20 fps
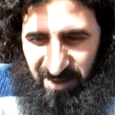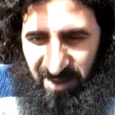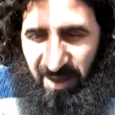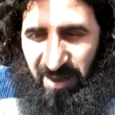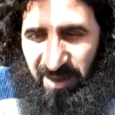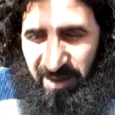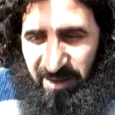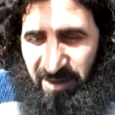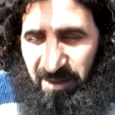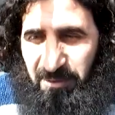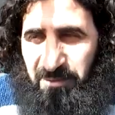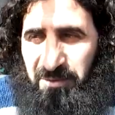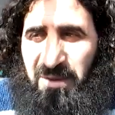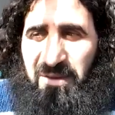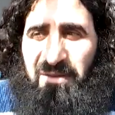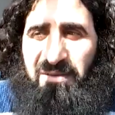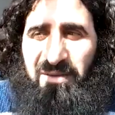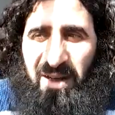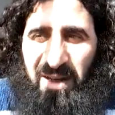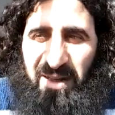yani
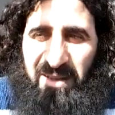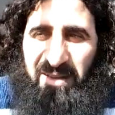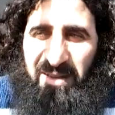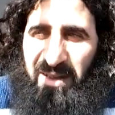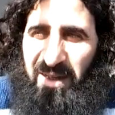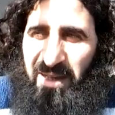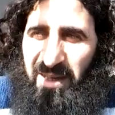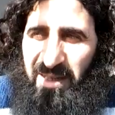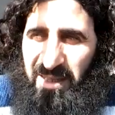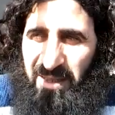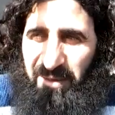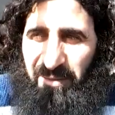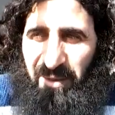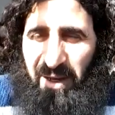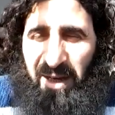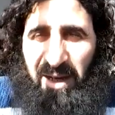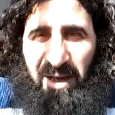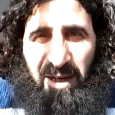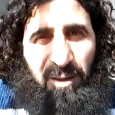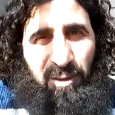Rabbin vaadine
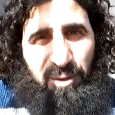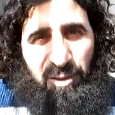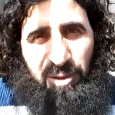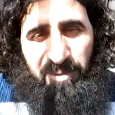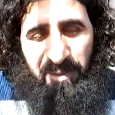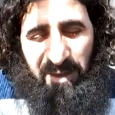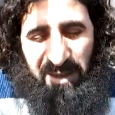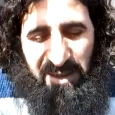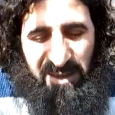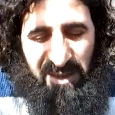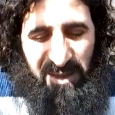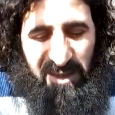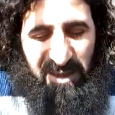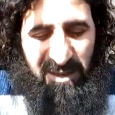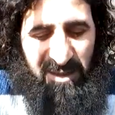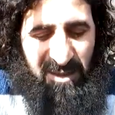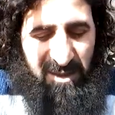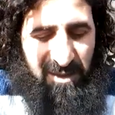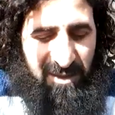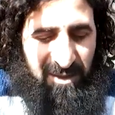imana kavuşmak da
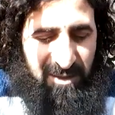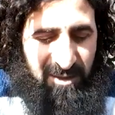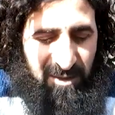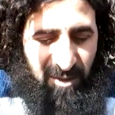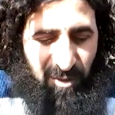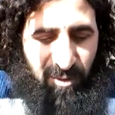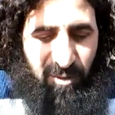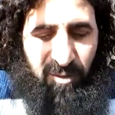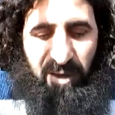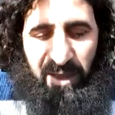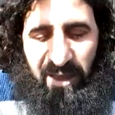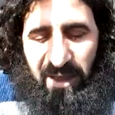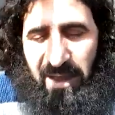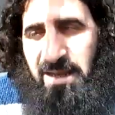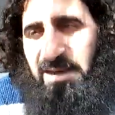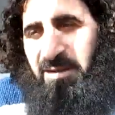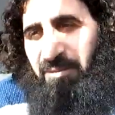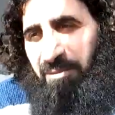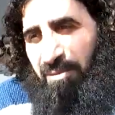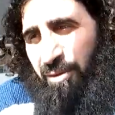o
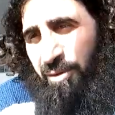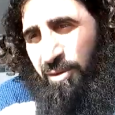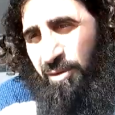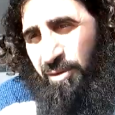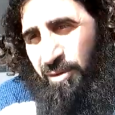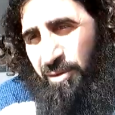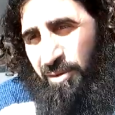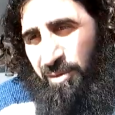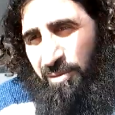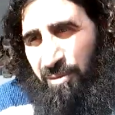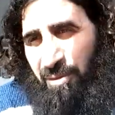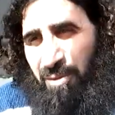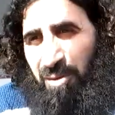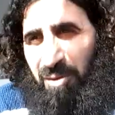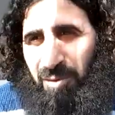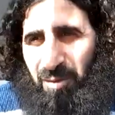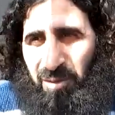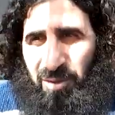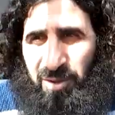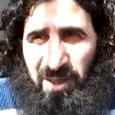en büyük
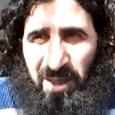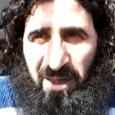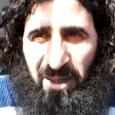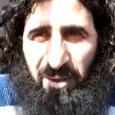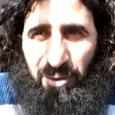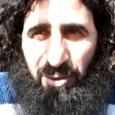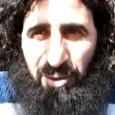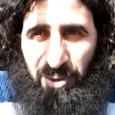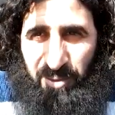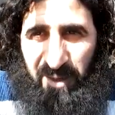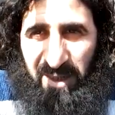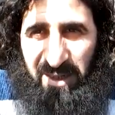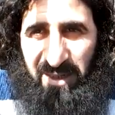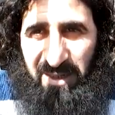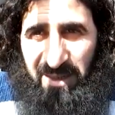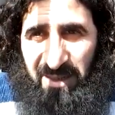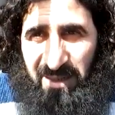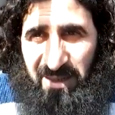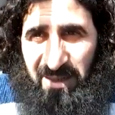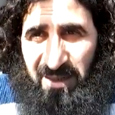kurtuluşa kavuşmak
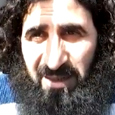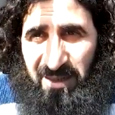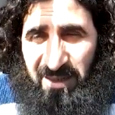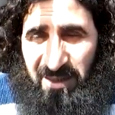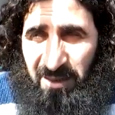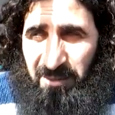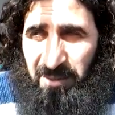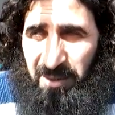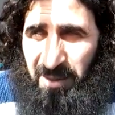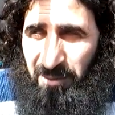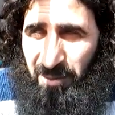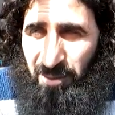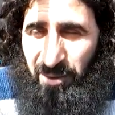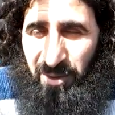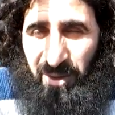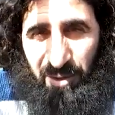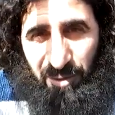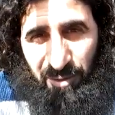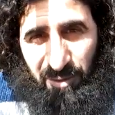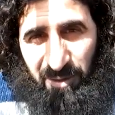tabii ki
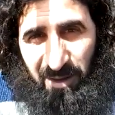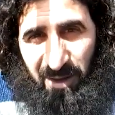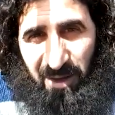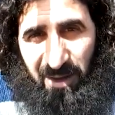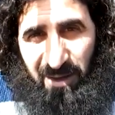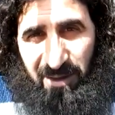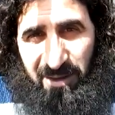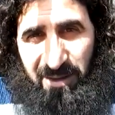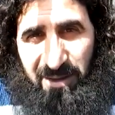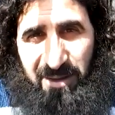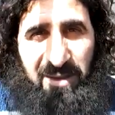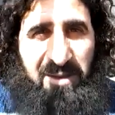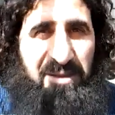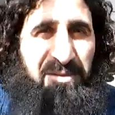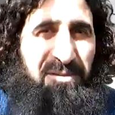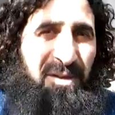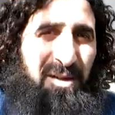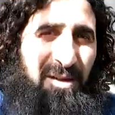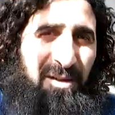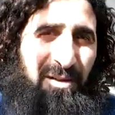bundan çok daha
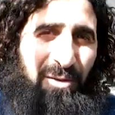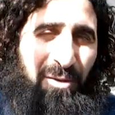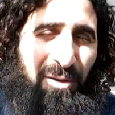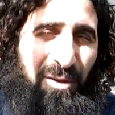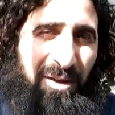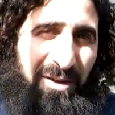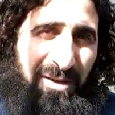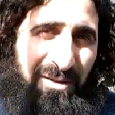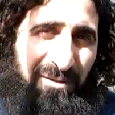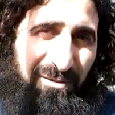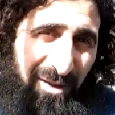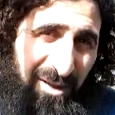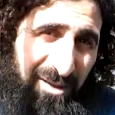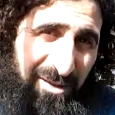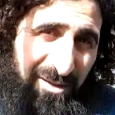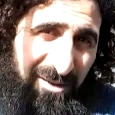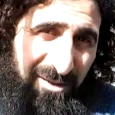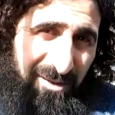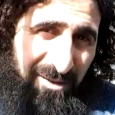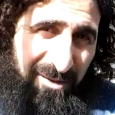farklı yönleri
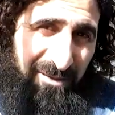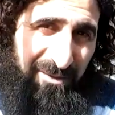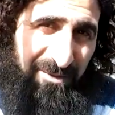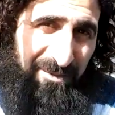vardır